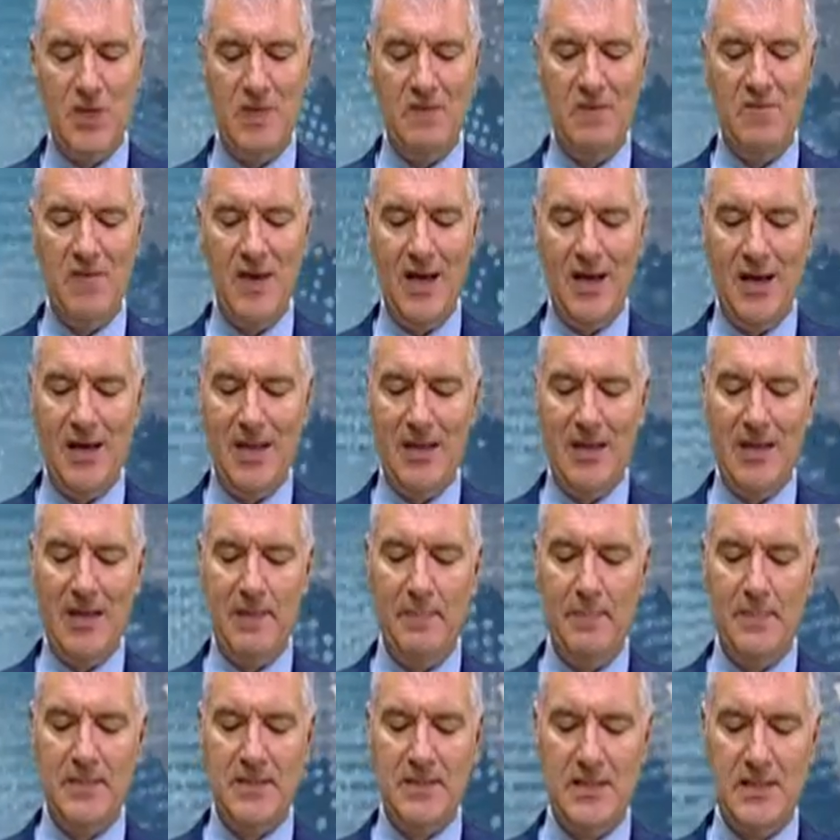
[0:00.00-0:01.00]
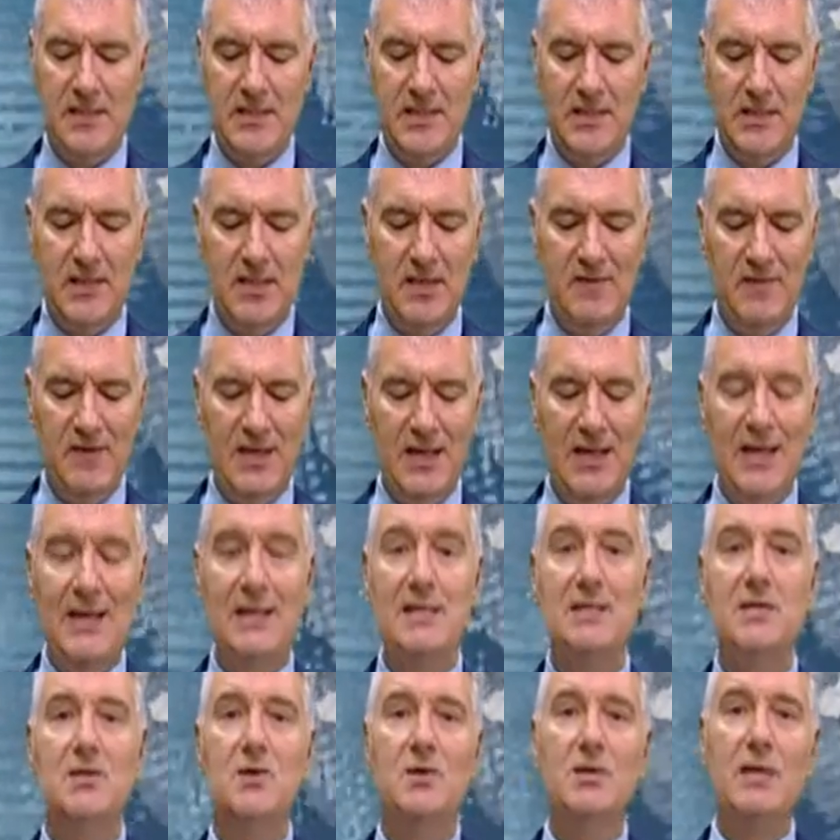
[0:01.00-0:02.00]
ed in varie rappresentative
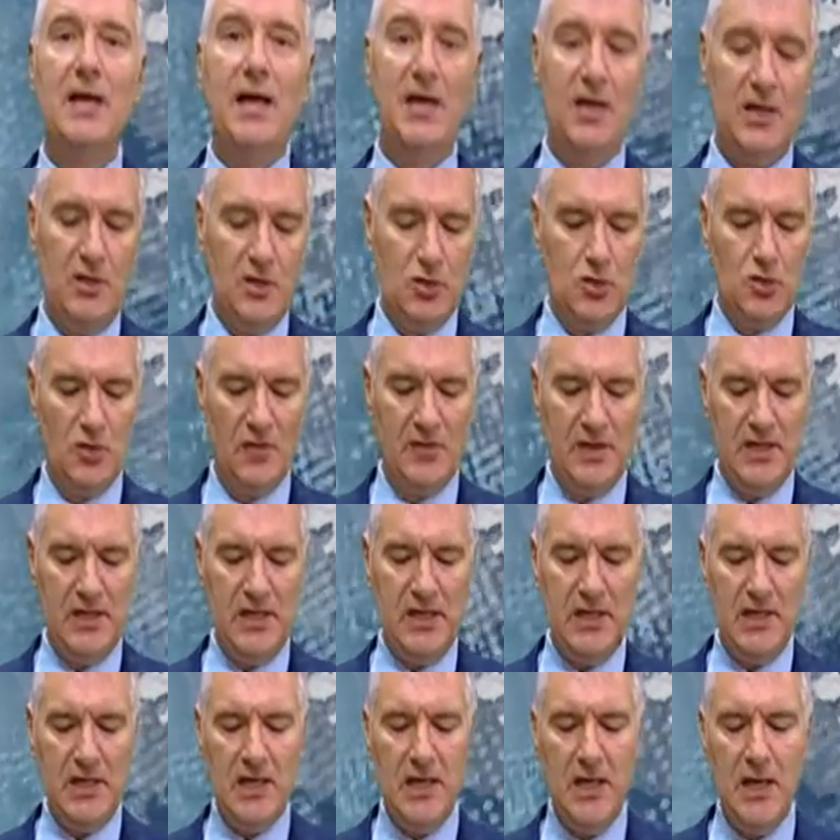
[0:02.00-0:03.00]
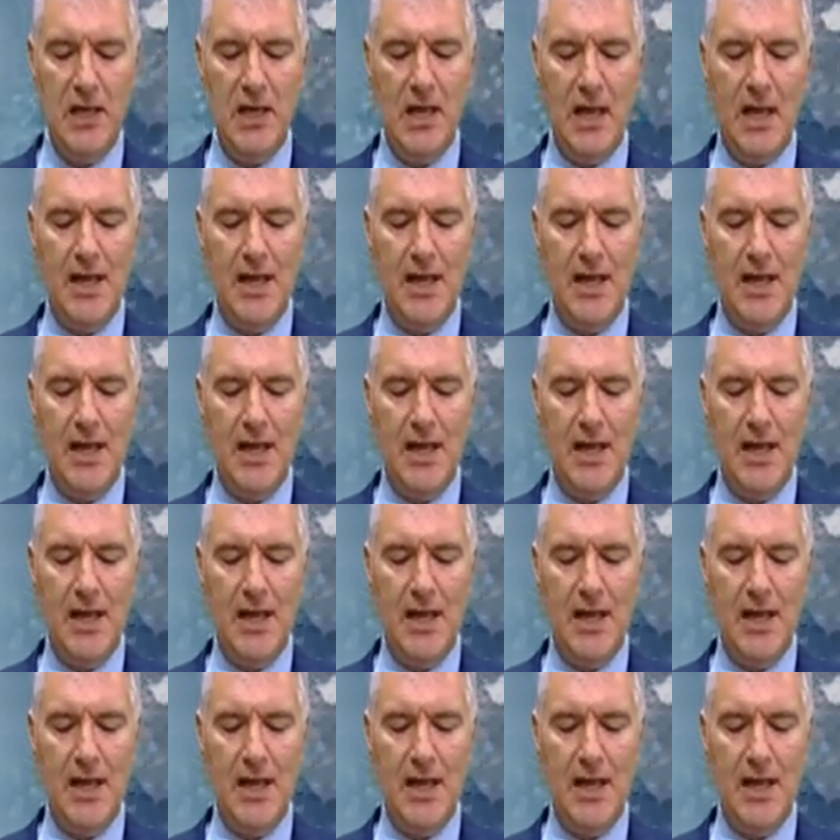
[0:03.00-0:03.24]
nazionali giovanili.